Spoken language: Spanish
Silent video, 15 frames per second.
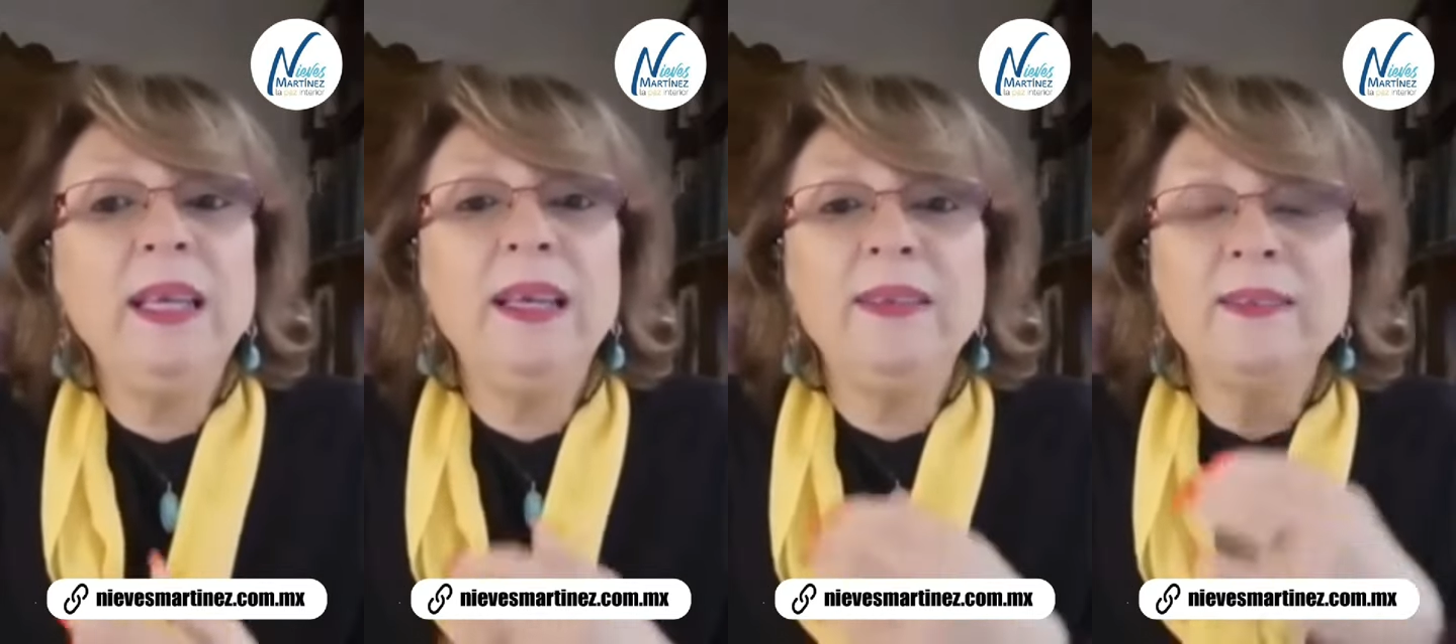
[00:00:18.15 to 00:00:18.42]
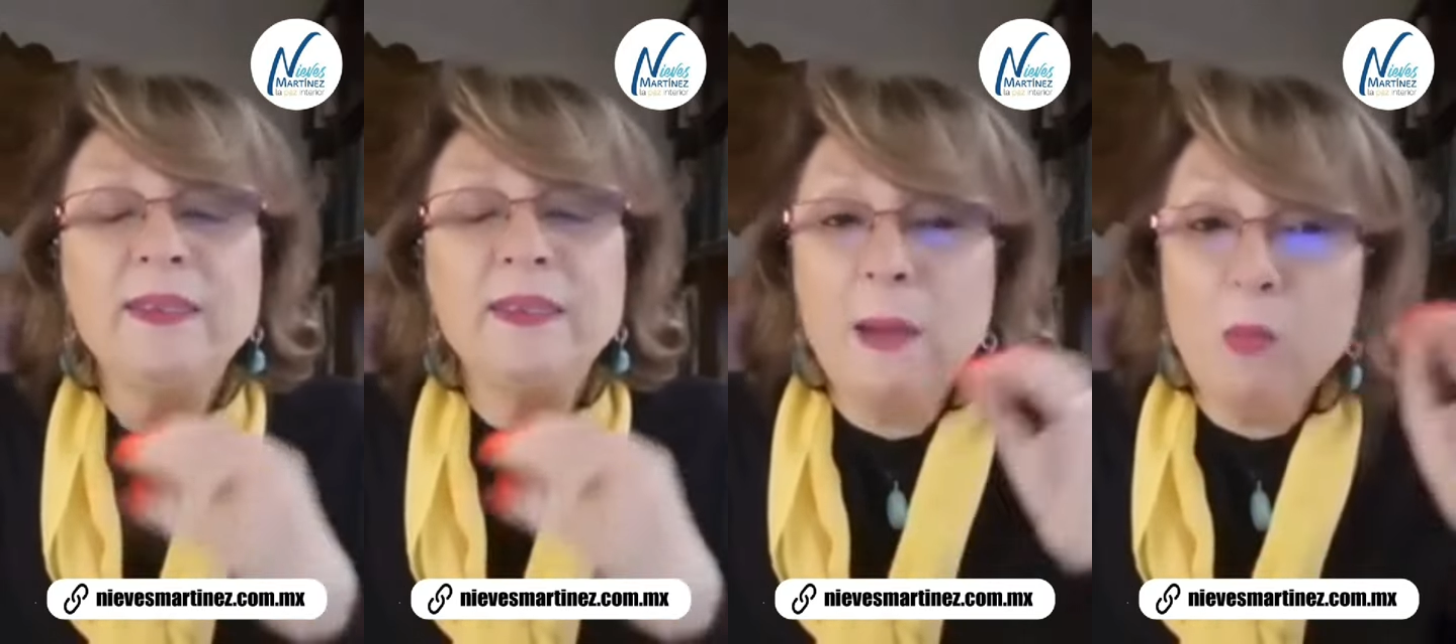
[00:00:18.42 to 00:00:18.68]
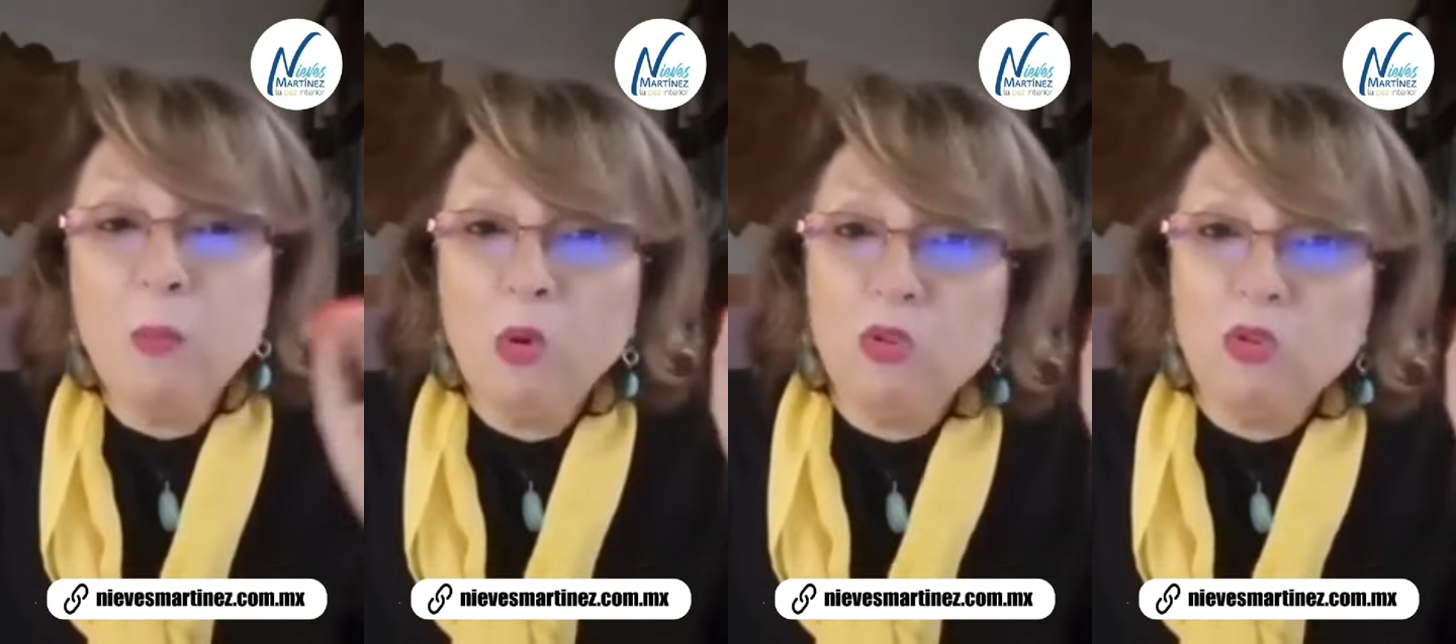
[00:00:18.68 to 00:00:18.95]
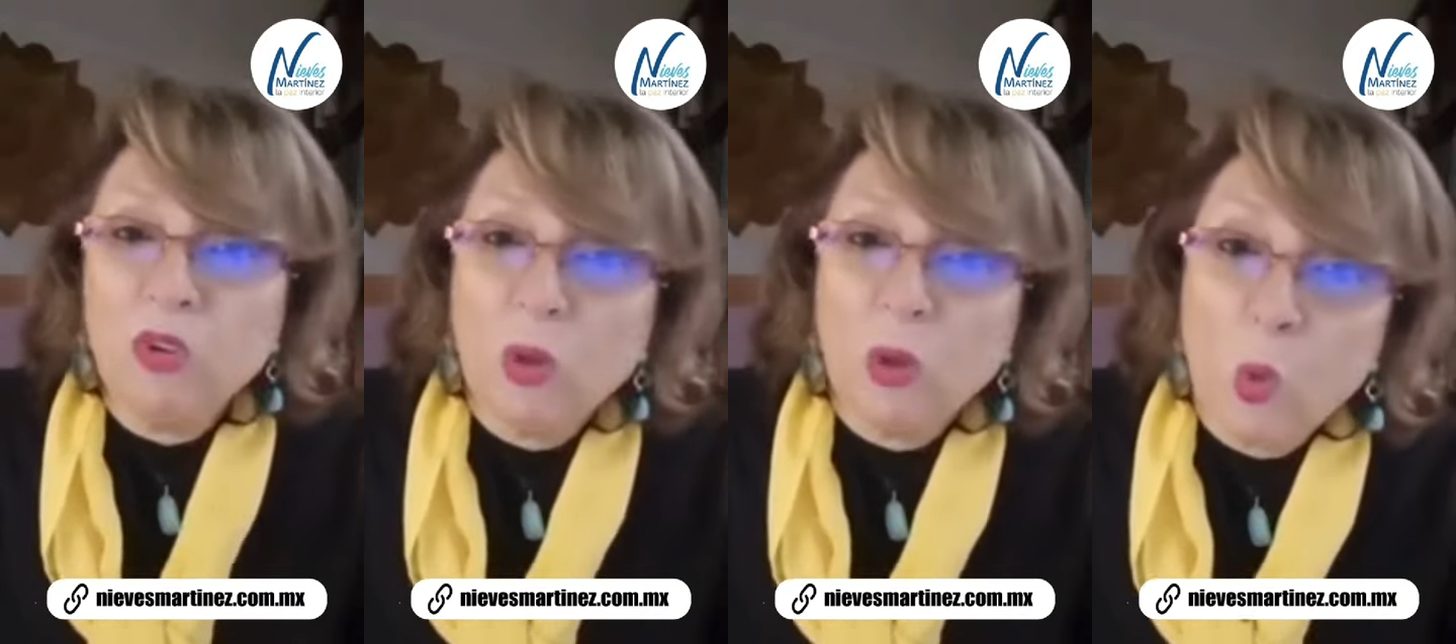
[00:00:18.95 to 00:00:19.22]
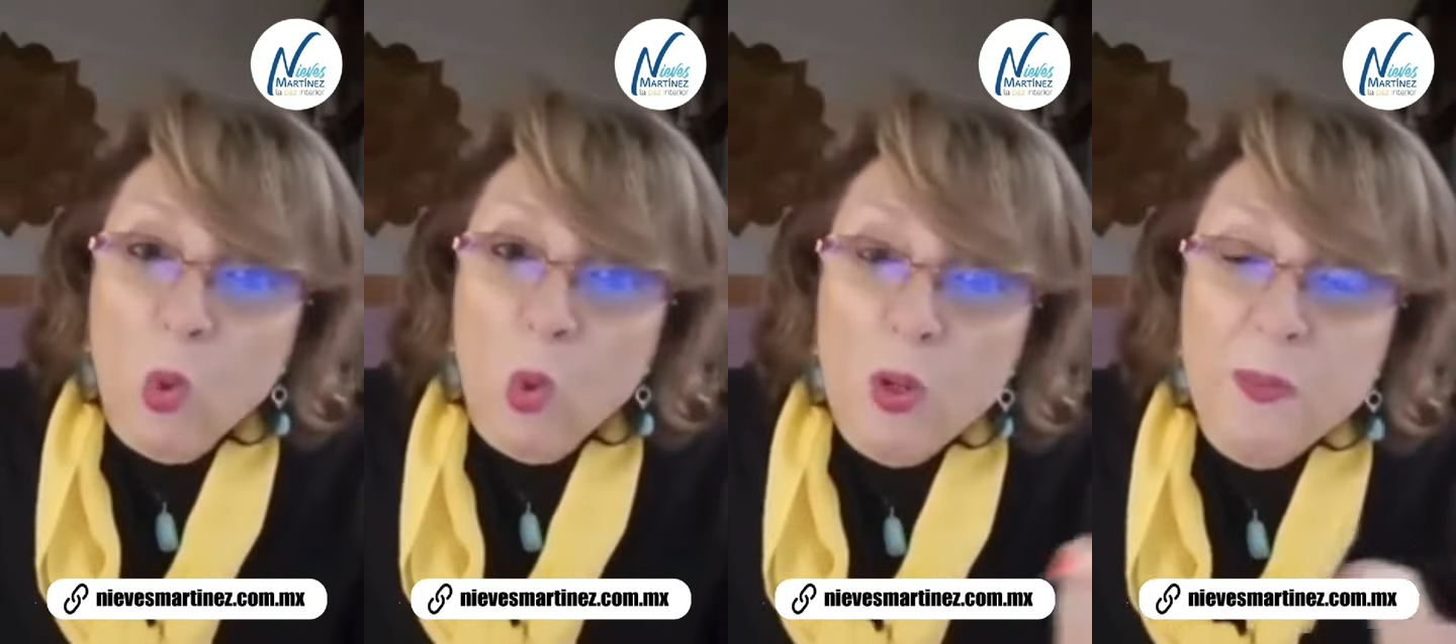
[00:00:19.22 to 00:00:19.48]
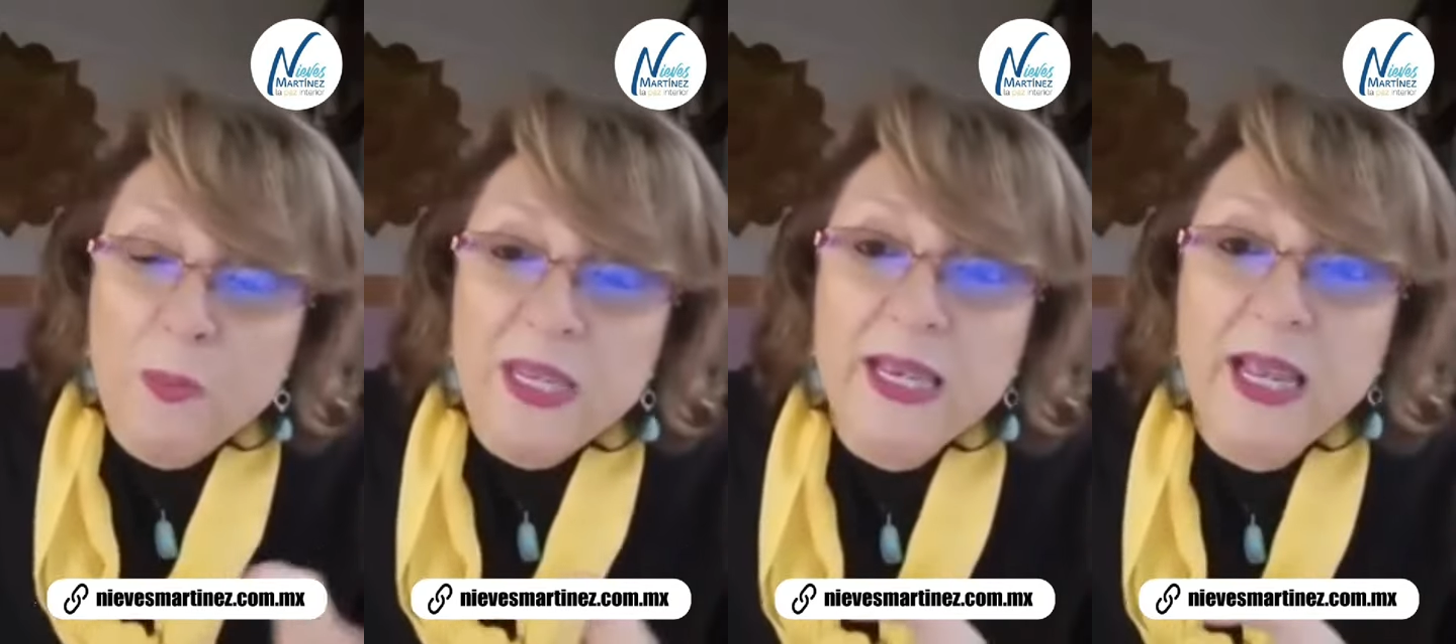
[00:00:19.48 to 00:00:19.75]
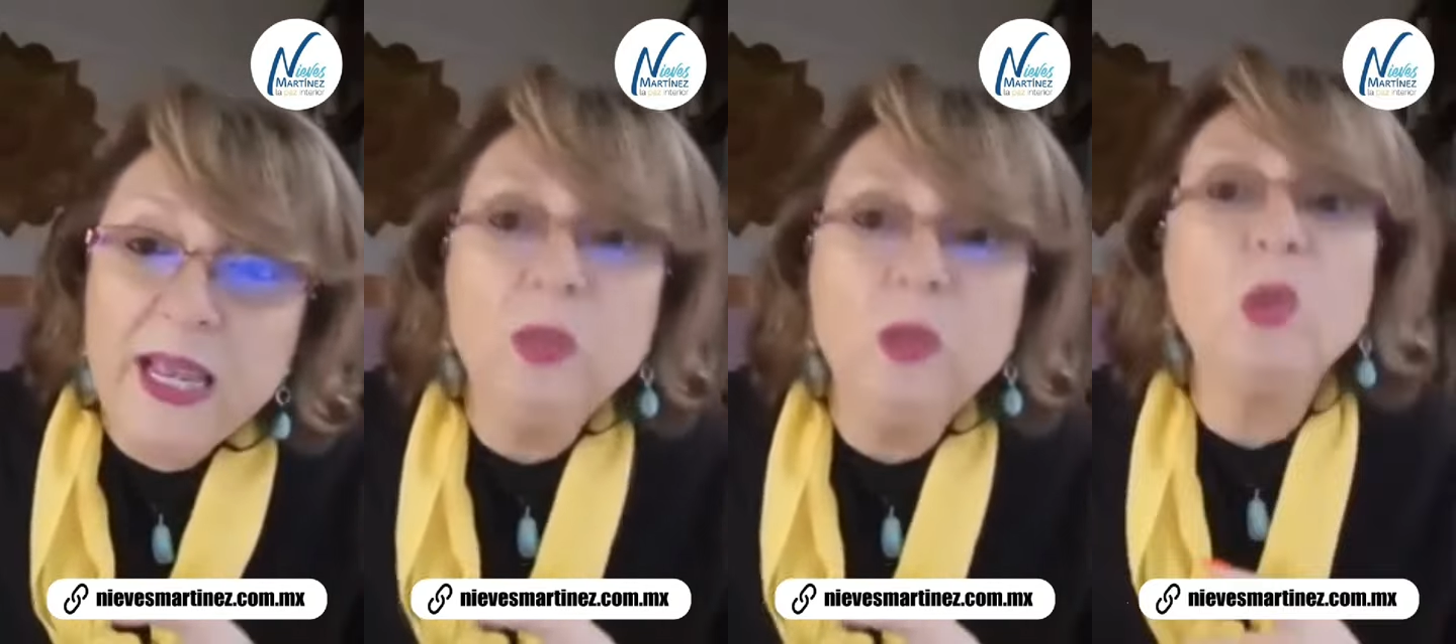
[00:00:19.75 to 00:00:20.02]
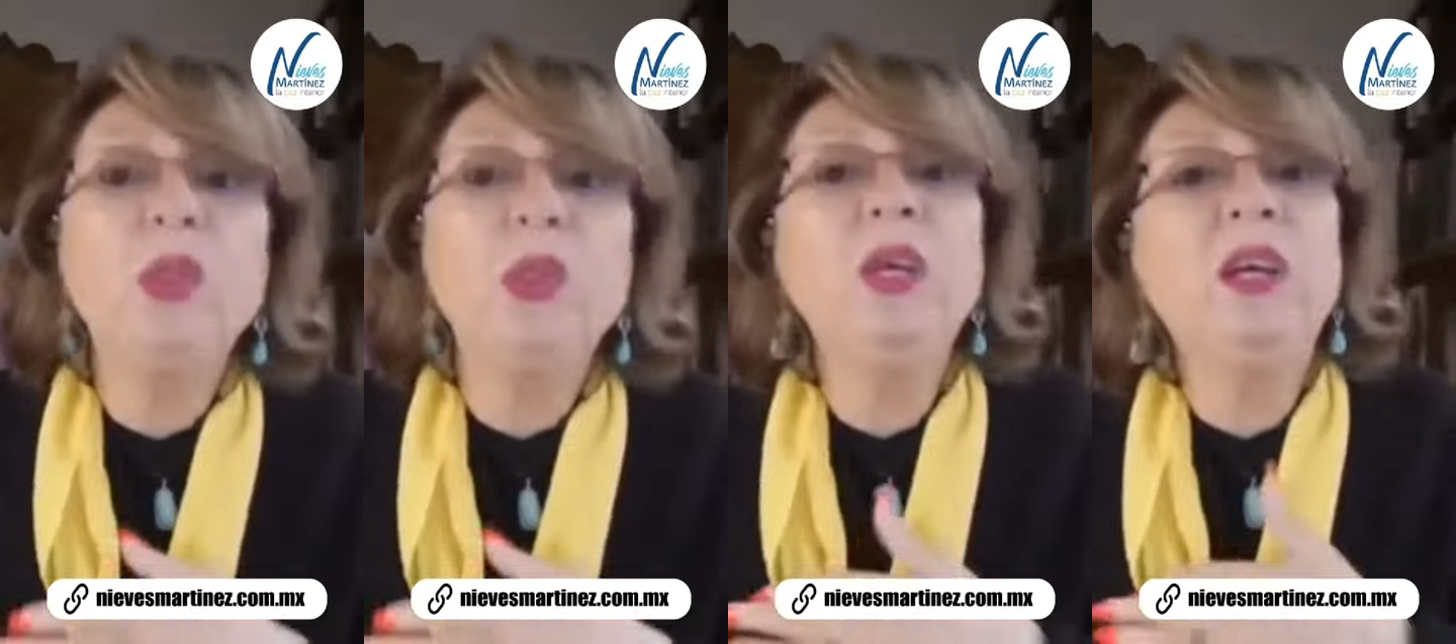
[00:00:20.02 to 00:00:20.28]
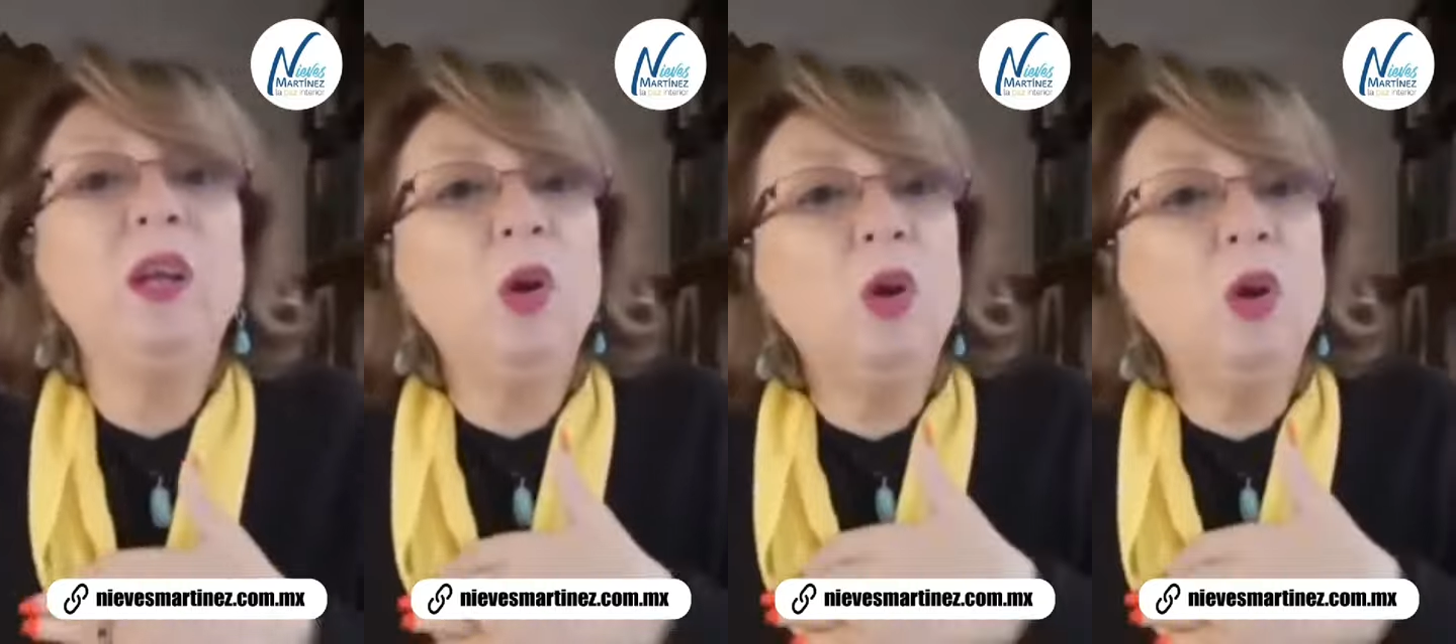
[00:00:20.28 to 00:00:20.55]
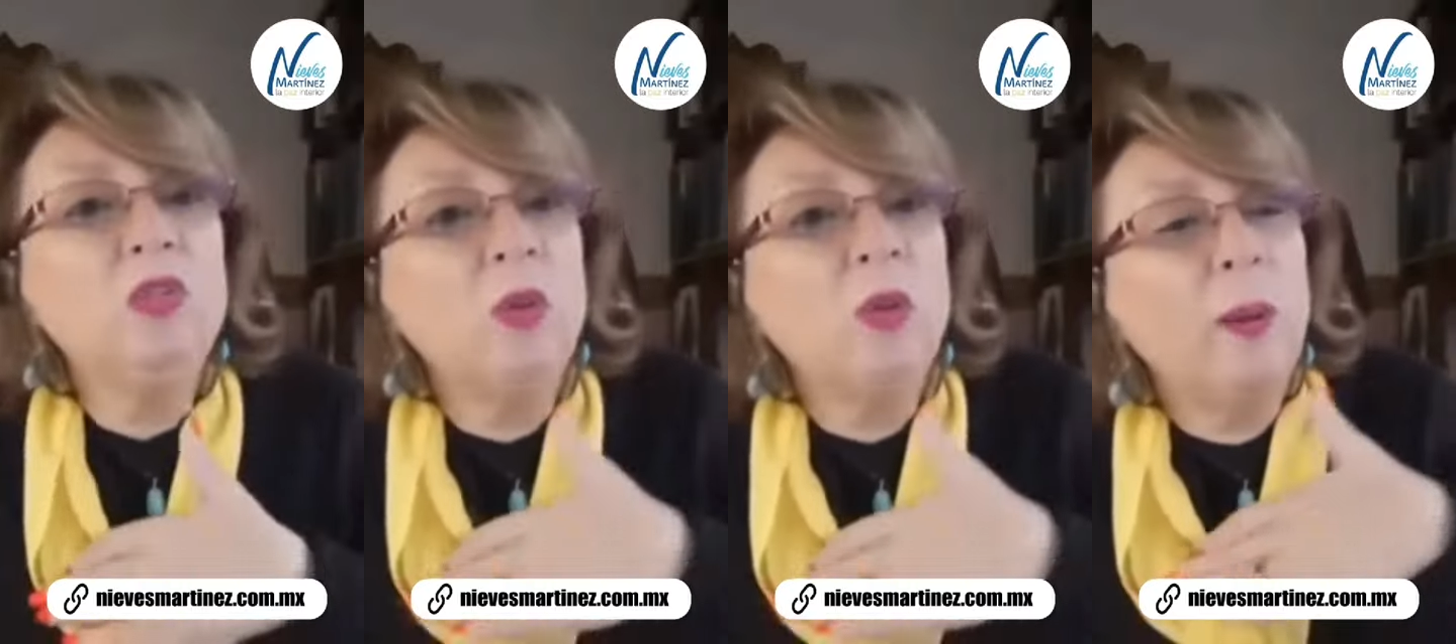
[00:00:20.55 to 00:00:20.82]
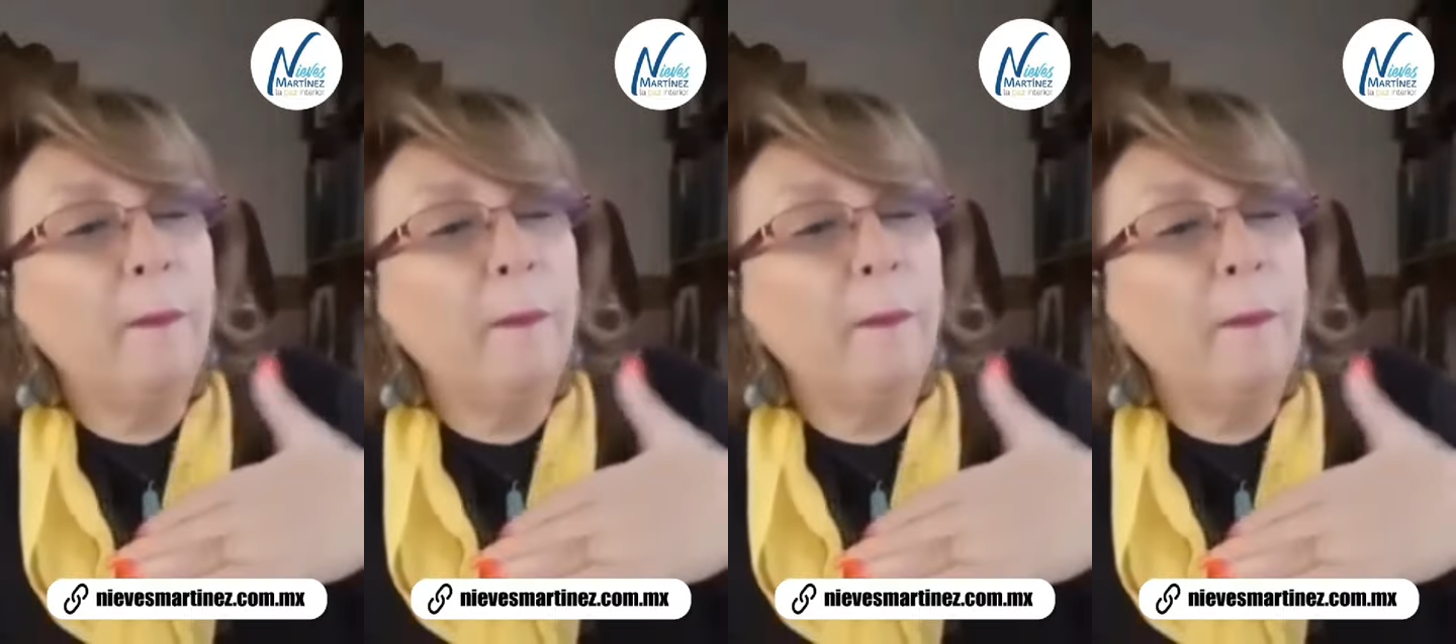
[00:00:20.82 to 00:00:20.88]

estamos culminando ciclos,